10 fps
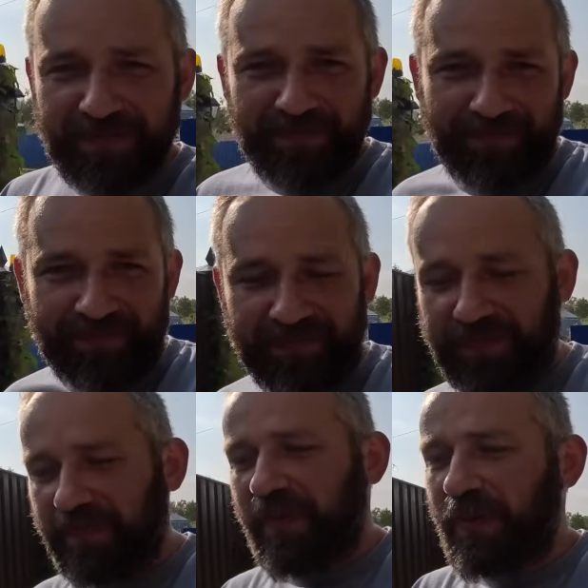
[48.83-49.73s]

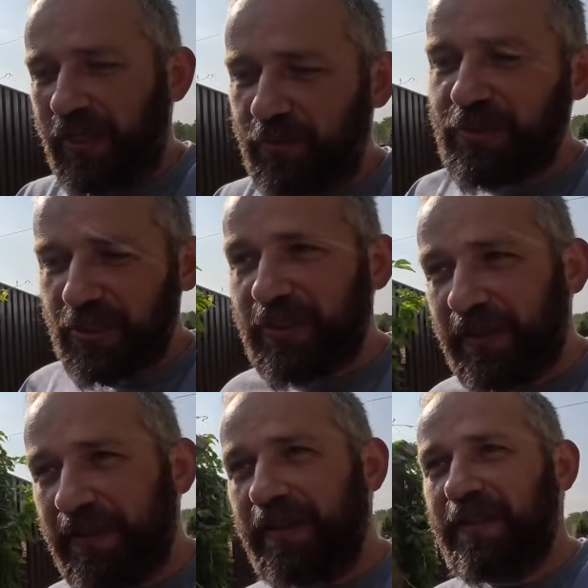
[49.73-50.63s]
ну как учить,
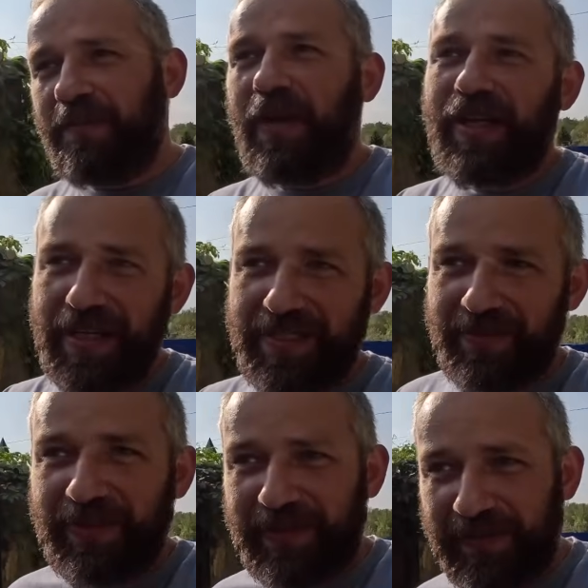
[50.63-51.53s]

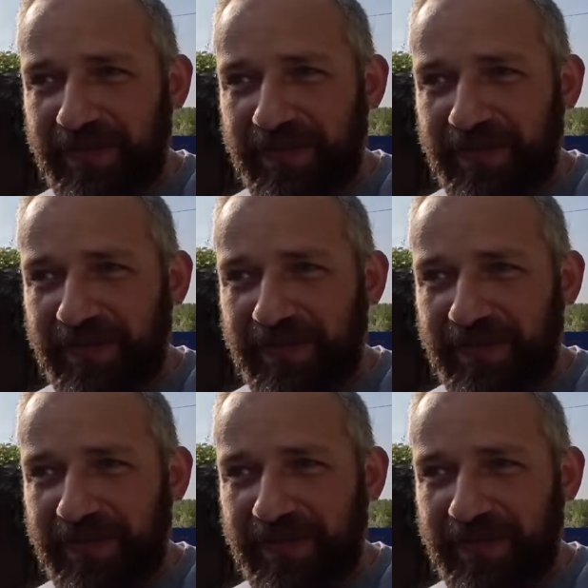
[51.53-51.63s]
показывать.